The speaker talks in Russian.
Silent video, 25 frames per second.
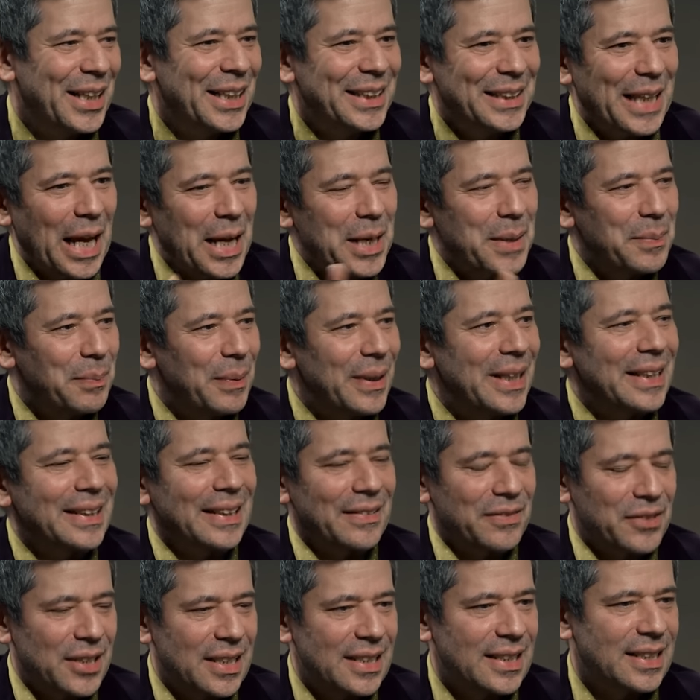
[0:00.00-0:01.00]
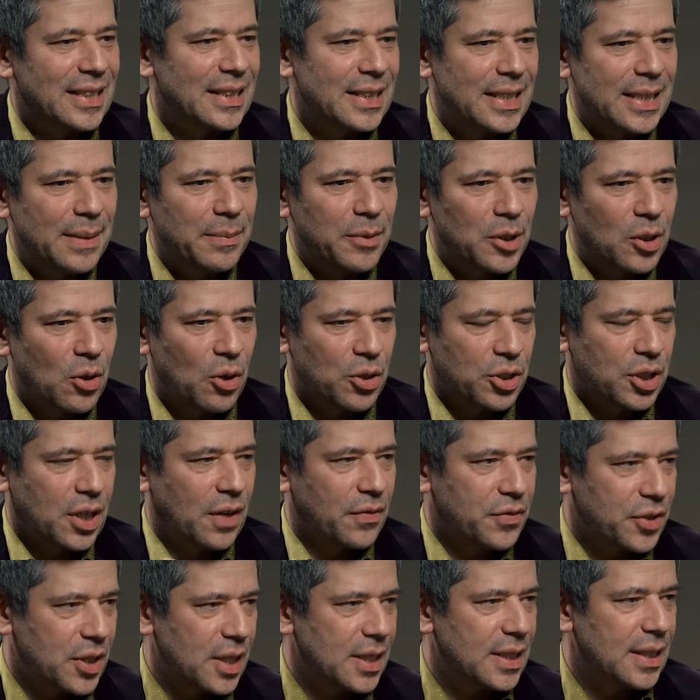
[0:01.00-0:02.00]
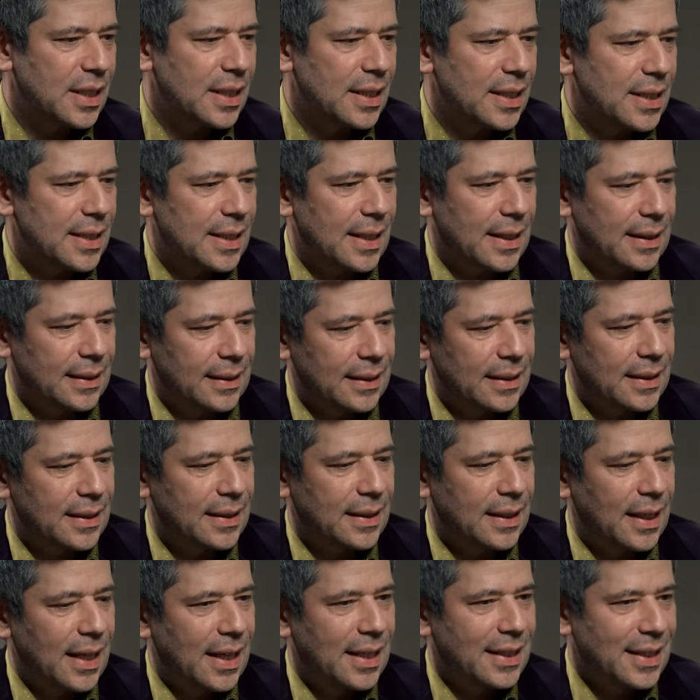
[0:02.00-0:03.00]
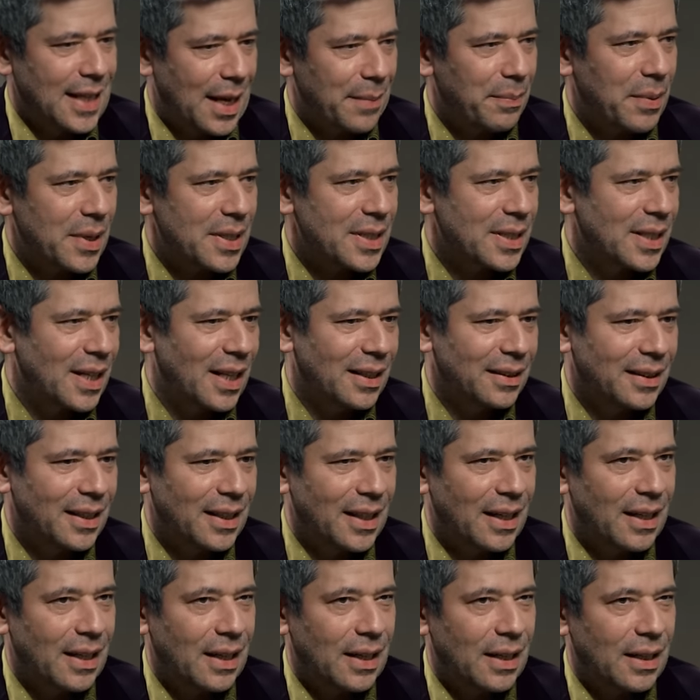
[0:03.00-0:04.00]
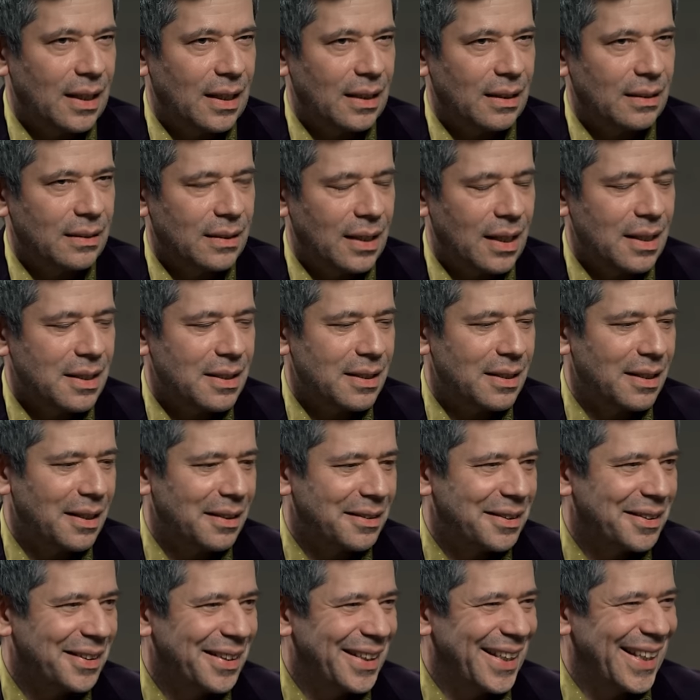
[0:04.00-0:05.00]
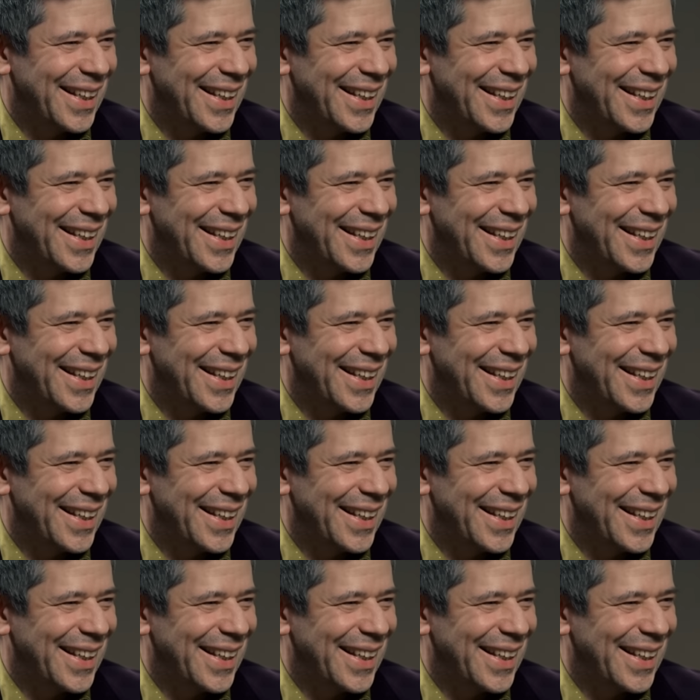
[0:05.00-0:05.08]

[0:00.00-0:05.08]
Так было в шест... немножко в 60-х. Я опоздал на 30 лет.